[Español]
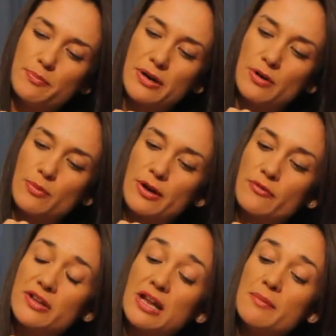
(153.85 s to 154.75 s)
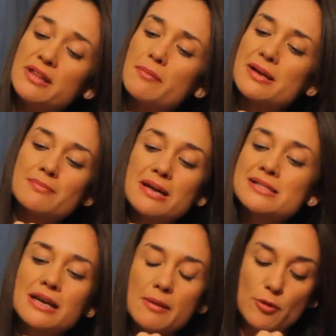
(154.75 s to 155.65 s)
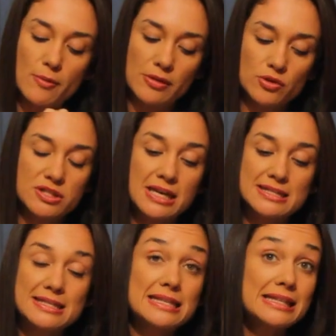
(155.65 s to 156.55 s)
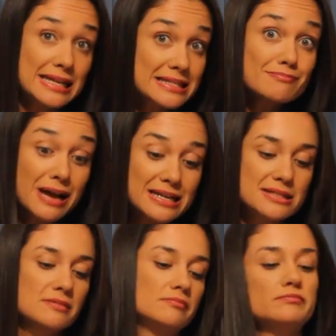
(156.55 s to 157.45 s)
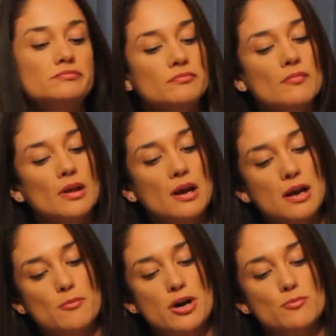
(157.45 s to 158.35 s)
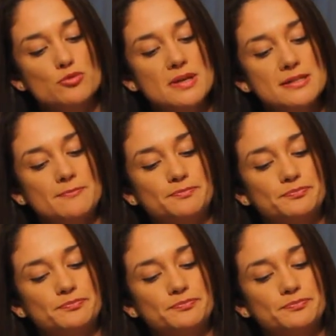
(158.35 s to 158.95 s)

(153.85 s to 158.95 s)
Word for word: Pero bueno, finalmente va, vas a irle probando. Si necesitas más, le ponemos más.